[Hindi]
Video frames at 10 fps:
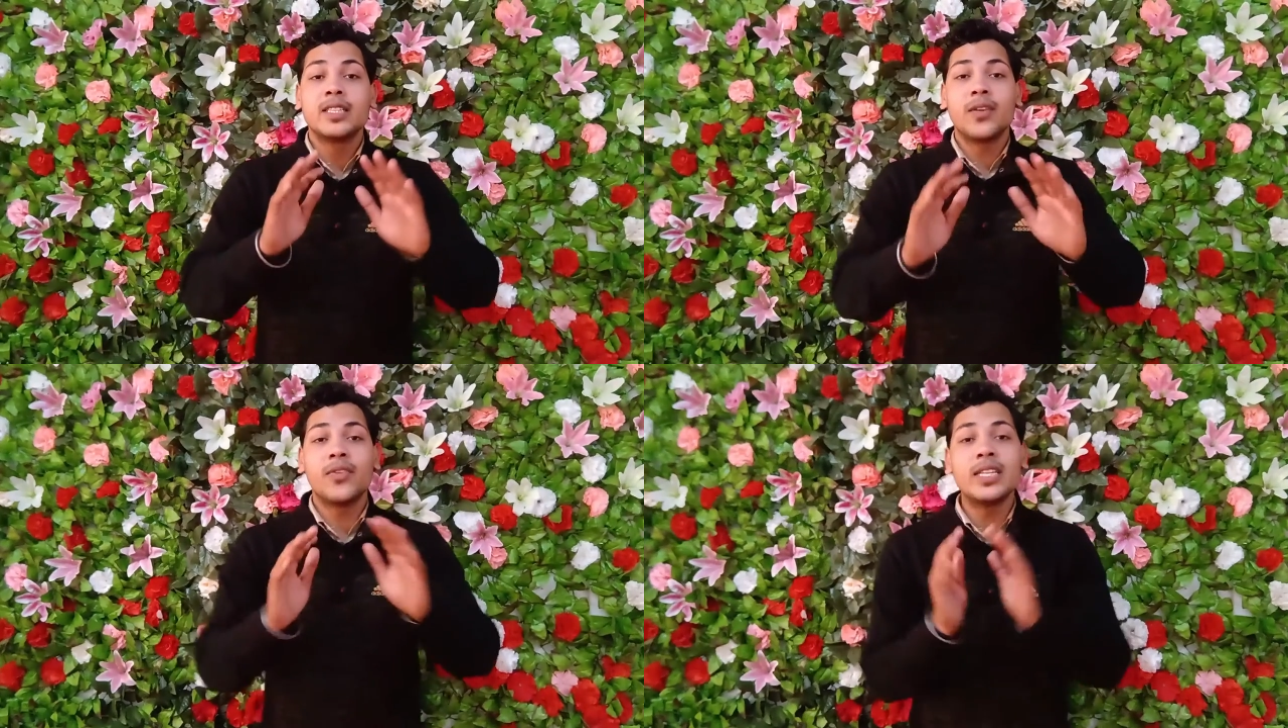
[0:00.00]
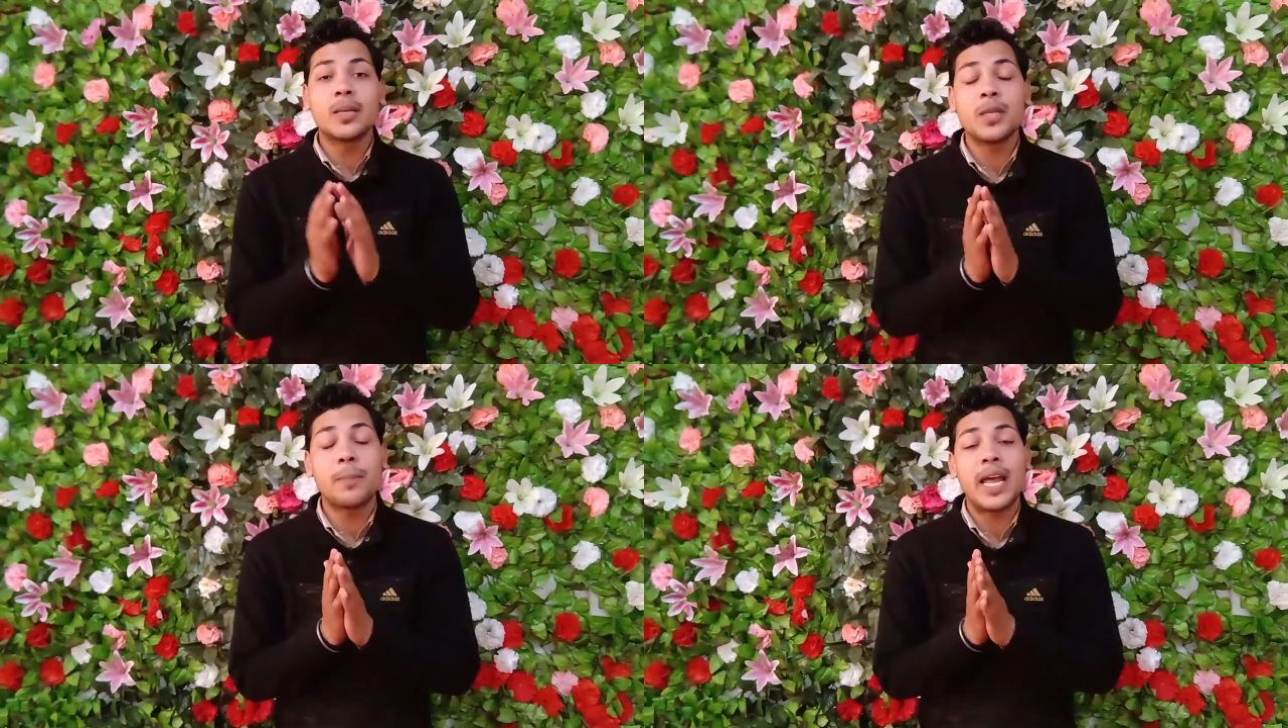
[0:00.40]
जब फ्रेंड
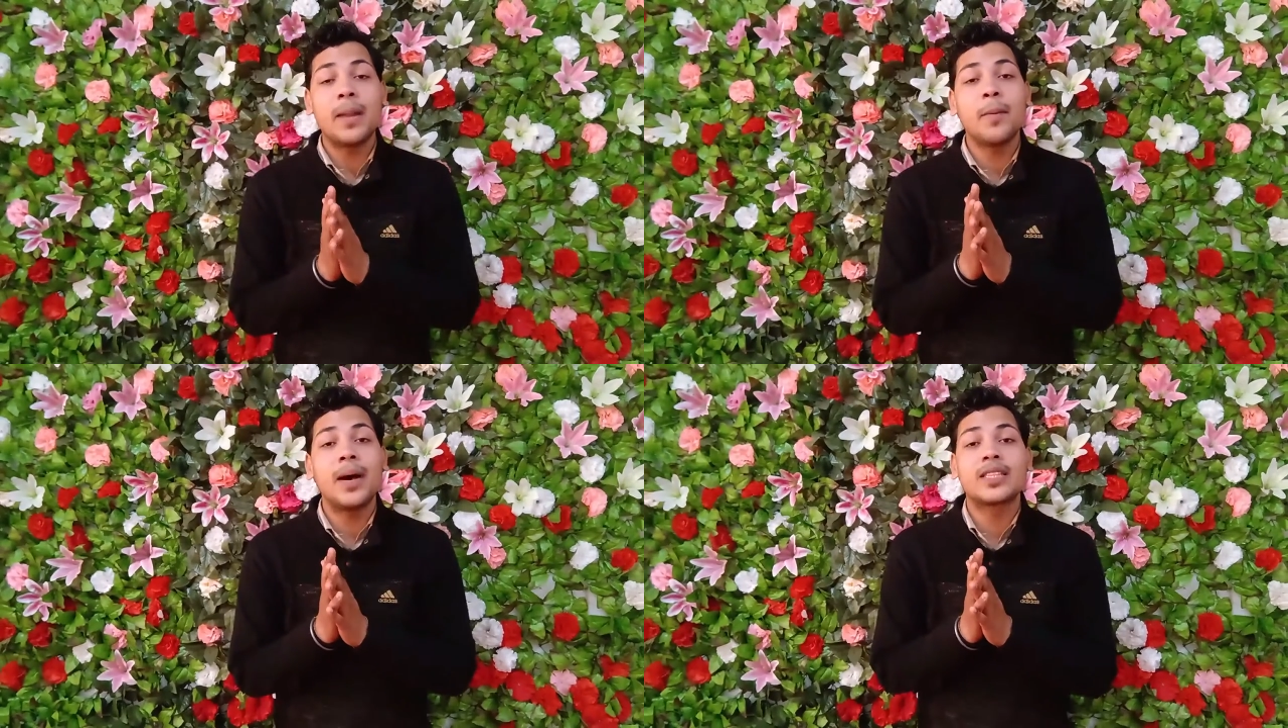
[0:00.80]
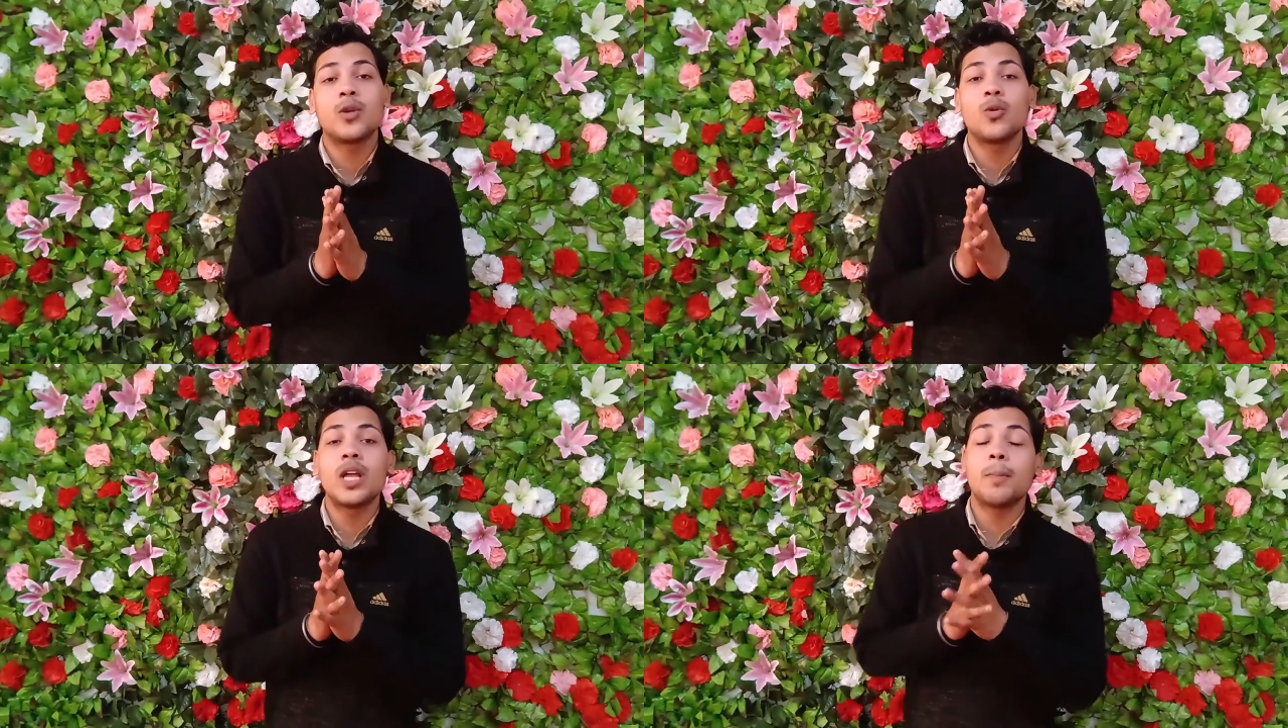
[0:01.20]
सबसे पहले मैं बात
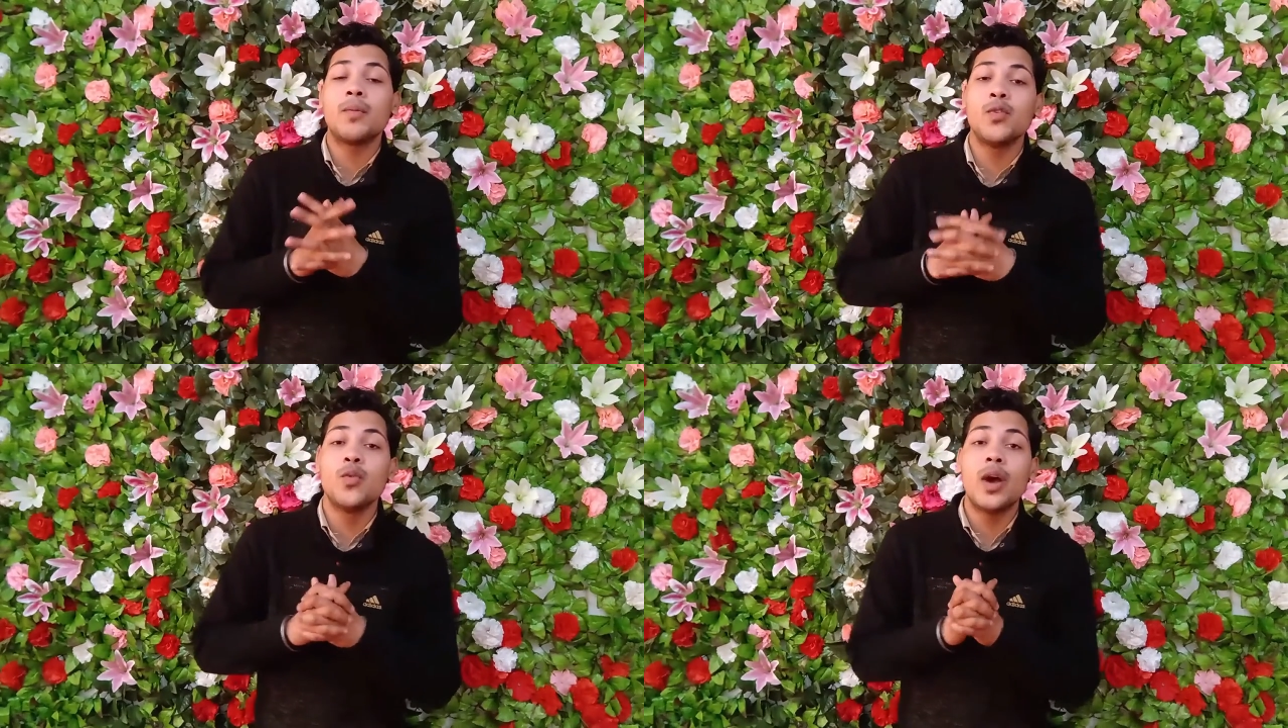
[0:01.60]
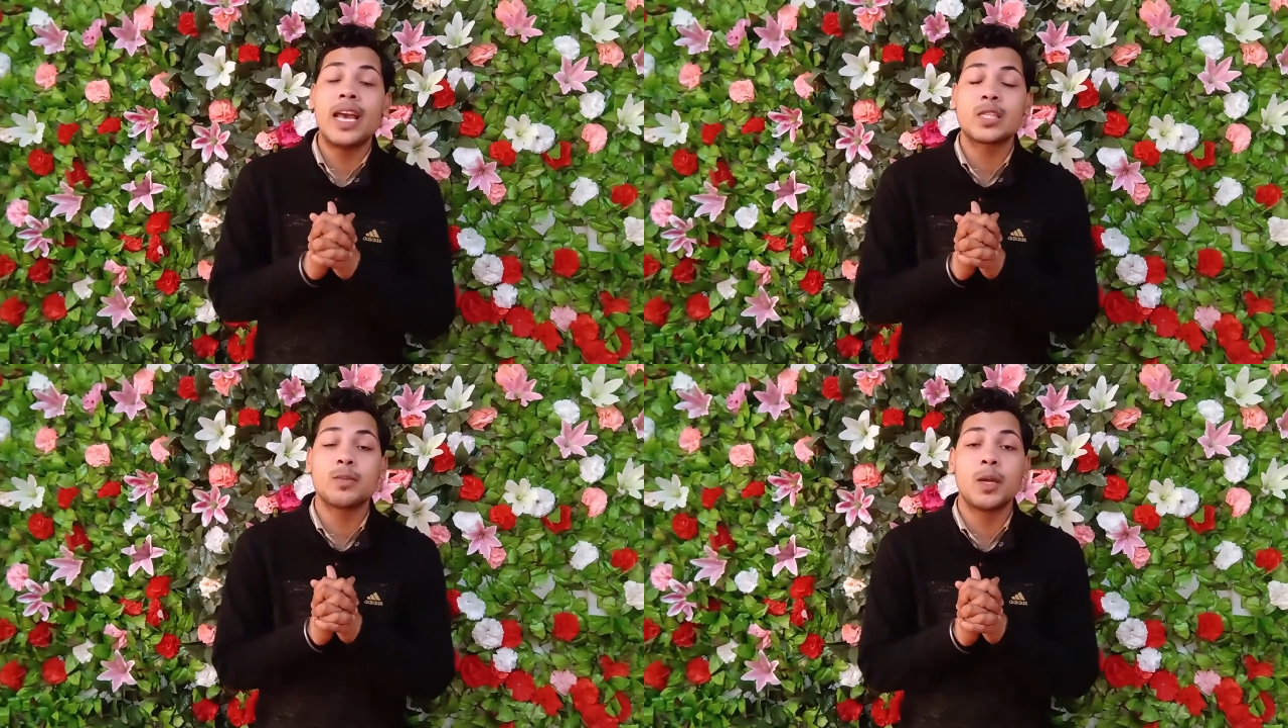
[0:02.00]
करूंगा यहाँ पे Vivo
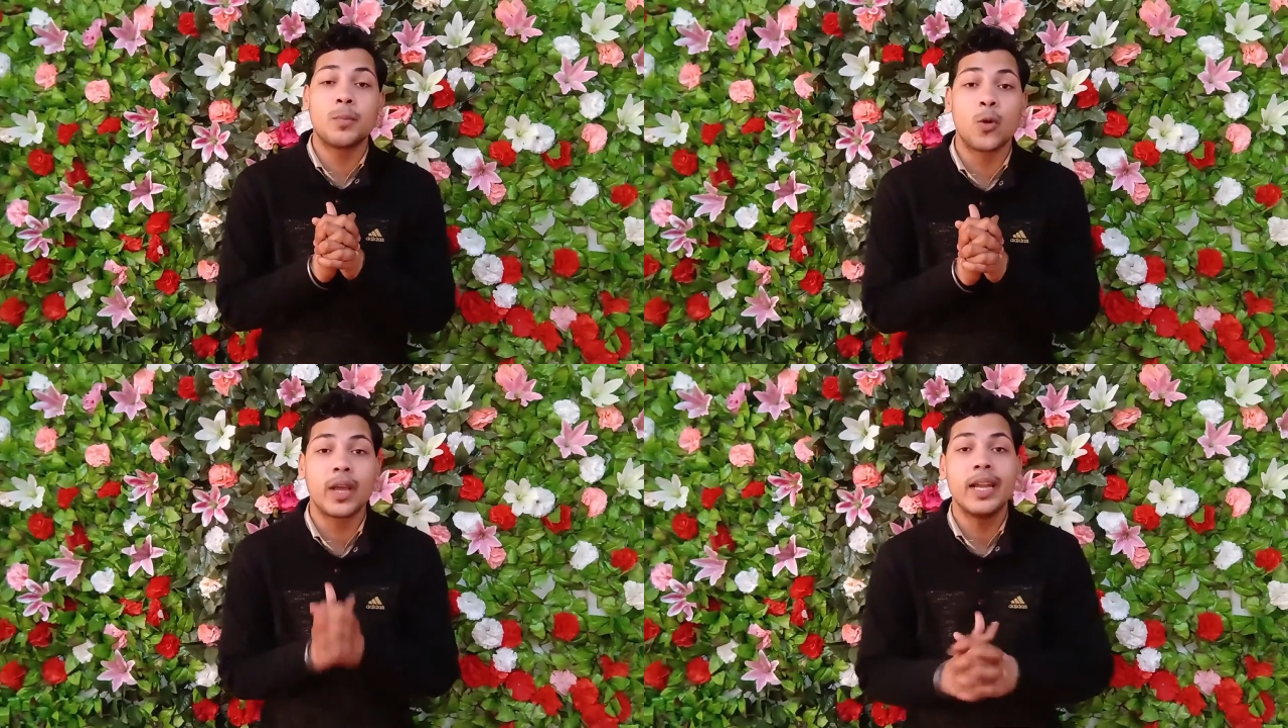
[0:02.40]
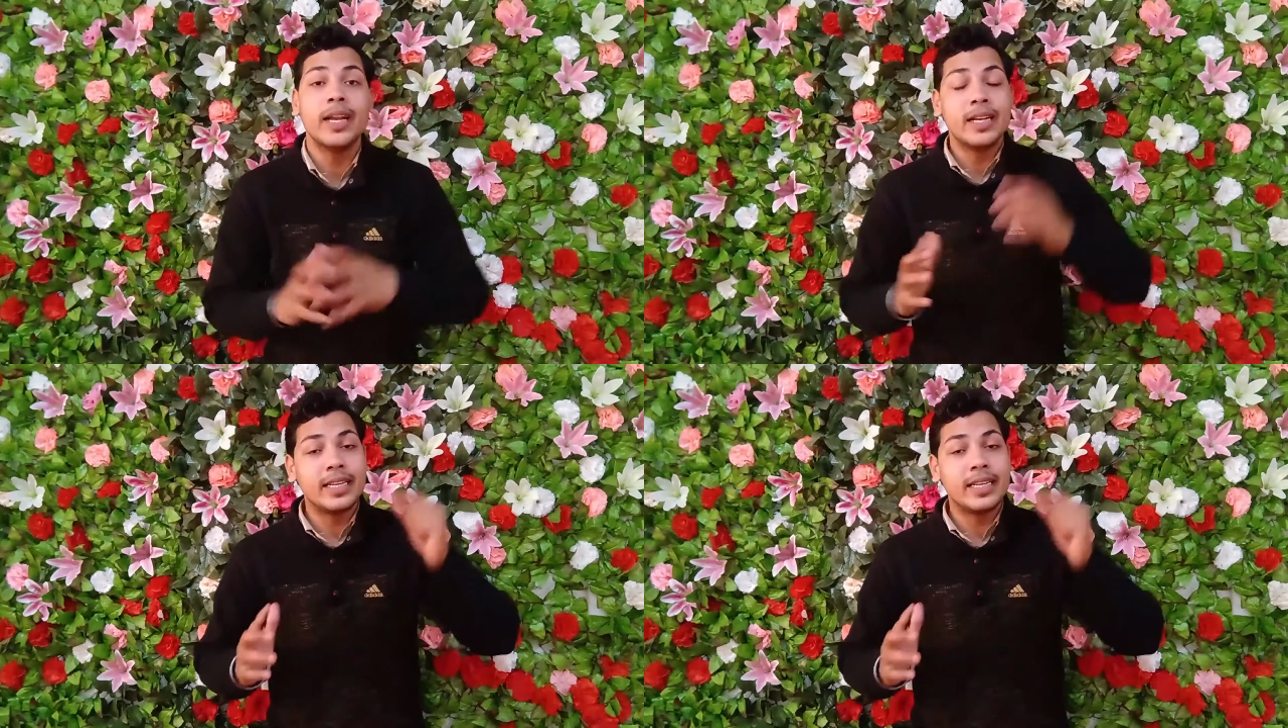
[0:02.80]
S1 Pro के